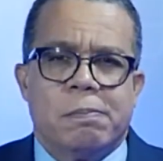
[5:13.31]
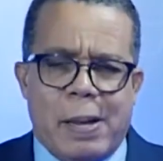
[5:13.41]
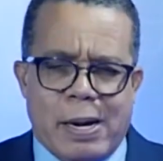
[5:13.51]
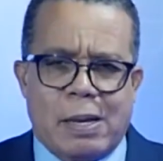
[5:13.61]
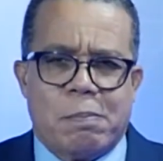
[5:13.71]

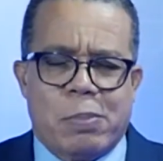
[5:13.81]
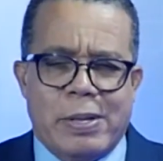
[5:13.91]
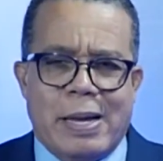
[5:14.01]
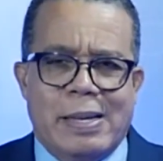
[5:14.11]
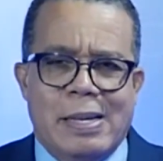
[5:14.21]
para que
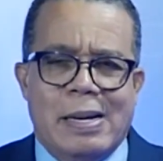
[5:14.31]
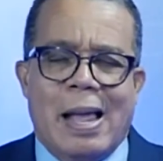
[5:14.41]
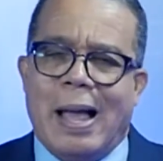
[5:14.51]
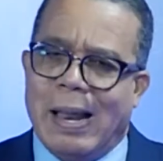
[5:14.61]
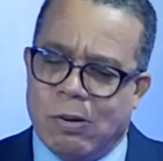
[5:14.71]
puedan ir
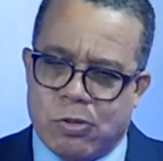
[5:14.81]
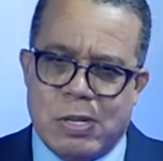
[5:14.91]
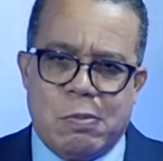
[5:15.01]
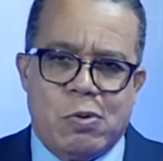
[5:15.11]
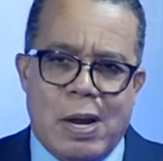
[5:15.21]
a los
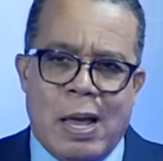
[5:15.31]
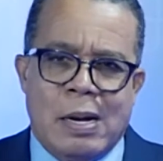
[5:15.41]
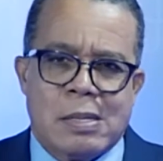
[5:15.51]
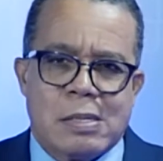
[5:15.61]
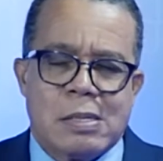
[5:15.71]

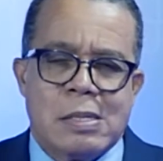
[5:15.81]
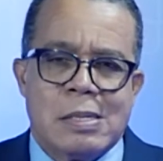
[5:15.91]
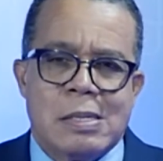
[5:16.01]
tribunales